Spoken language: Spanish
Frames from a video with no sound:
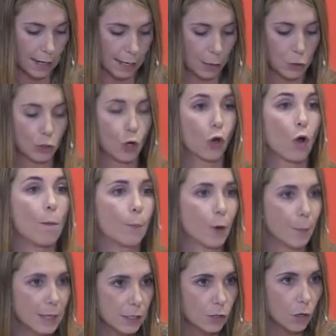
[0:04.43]
que nuestro
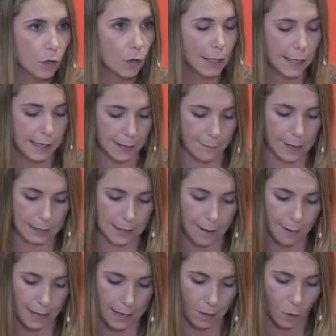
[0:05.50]
compromiso
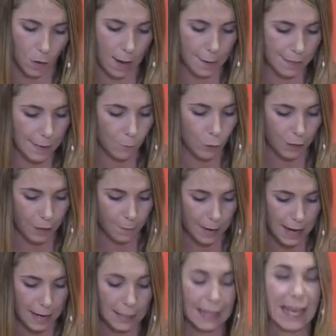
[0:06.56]
inquebrantable con la banda
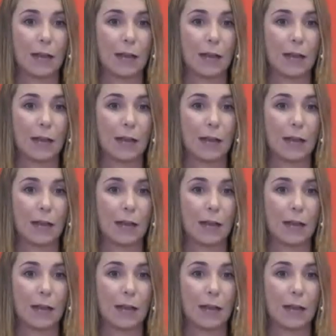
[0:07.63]
municipal,